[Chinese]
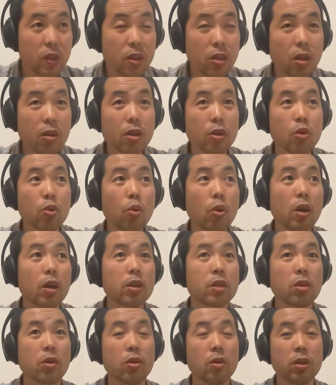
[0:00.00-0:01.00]
你造的多
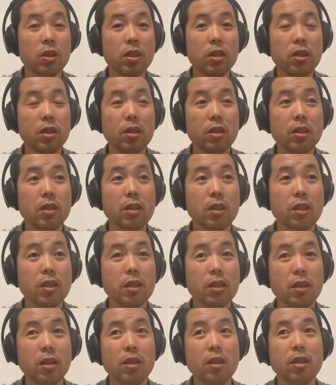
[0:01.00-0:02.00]
了之后，你
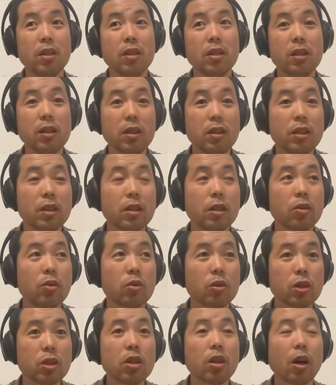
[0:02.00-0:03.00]
你你这
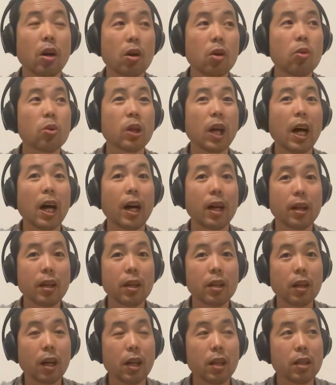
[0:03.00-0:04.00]
种市场够大，
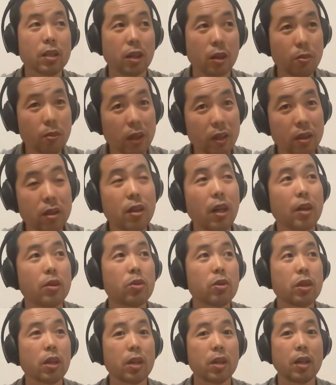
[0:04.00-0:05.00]
那它的成本自
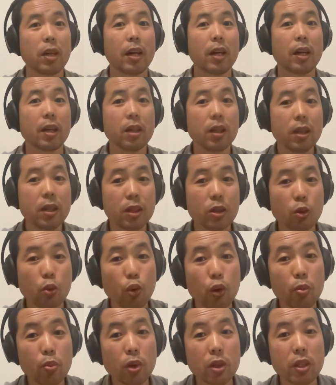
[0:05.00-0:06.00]
然就降下来了。你
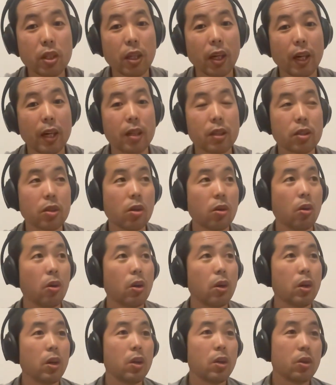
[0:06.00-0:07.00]
规模起来了之
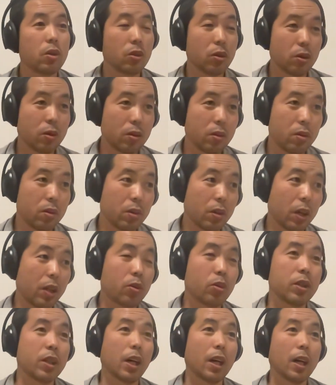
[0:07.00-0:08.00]
后，
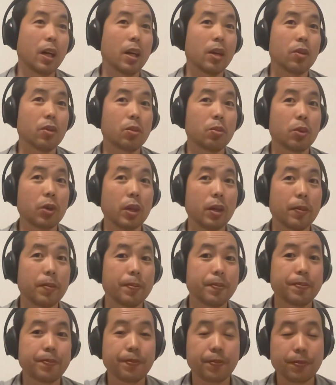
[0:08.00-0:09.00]
它就下来了，对不对？